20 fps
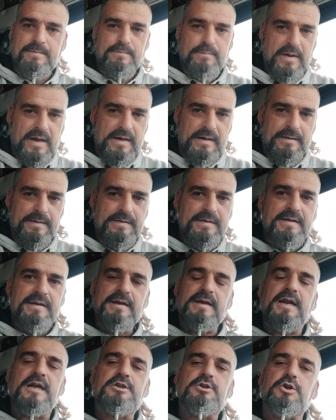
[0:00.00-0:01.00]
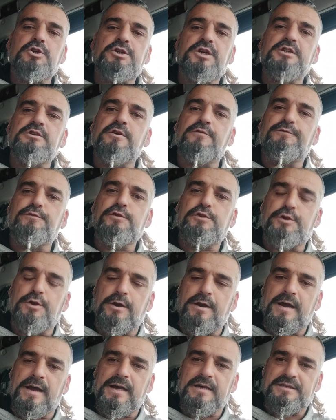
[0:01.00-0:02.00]
¿Vale? Y las cosas no
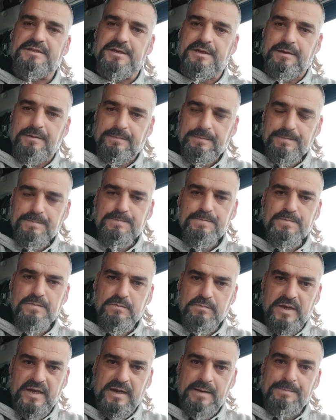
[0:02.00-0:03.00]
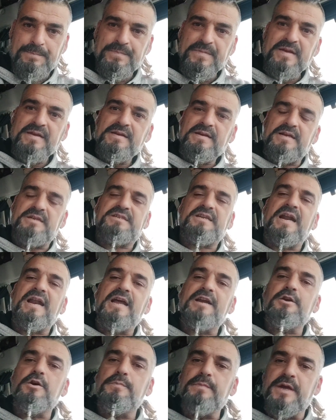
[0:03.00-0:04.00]
funcionan así. Mira, el
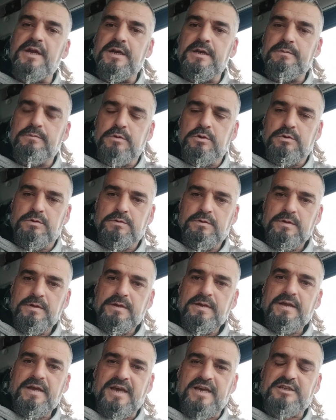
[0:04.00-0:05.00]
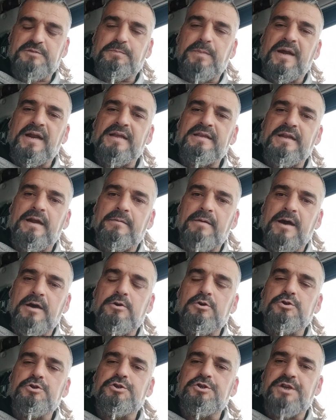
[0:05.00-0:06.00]
salario mínimo es para
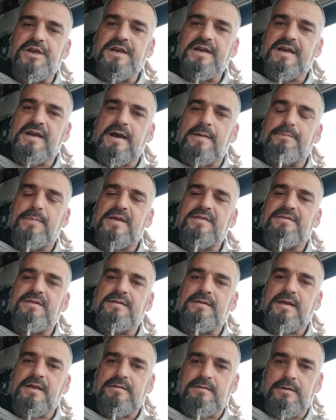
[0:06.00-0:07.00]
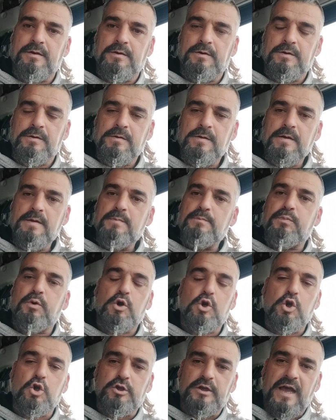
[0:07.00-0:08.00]
trabajos sin capacitación. Por
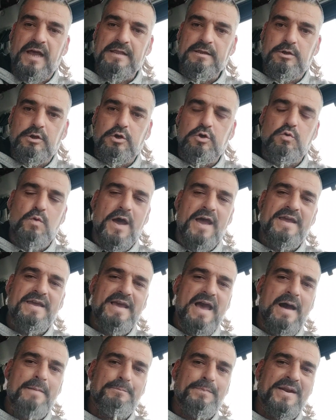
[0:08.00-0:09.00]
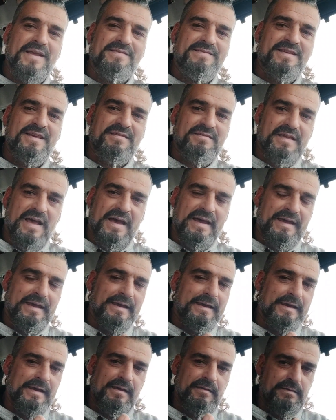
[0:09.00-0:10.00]
lo tanto, no hay aprendizaje
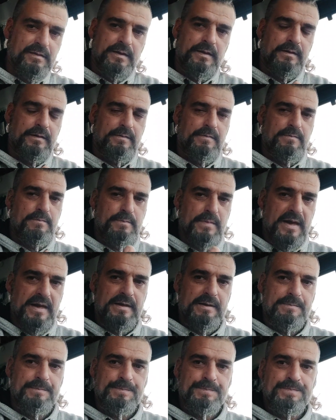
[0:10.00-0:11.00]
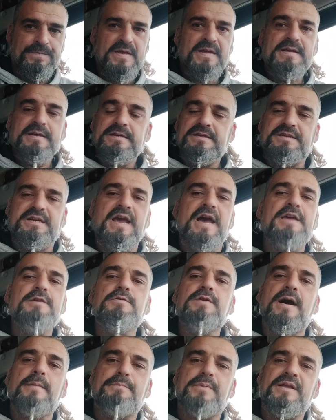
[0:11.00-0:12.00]
que hacer. ¿Vale? Si hay
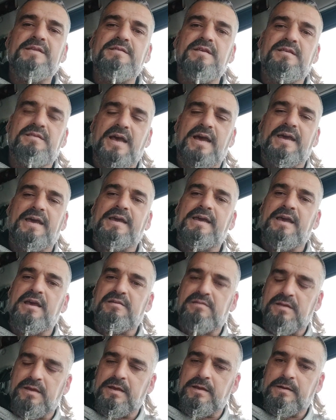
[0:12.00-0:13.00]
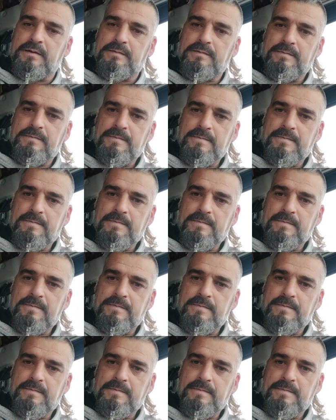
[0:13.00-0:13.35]
un aprendizaje que hacer,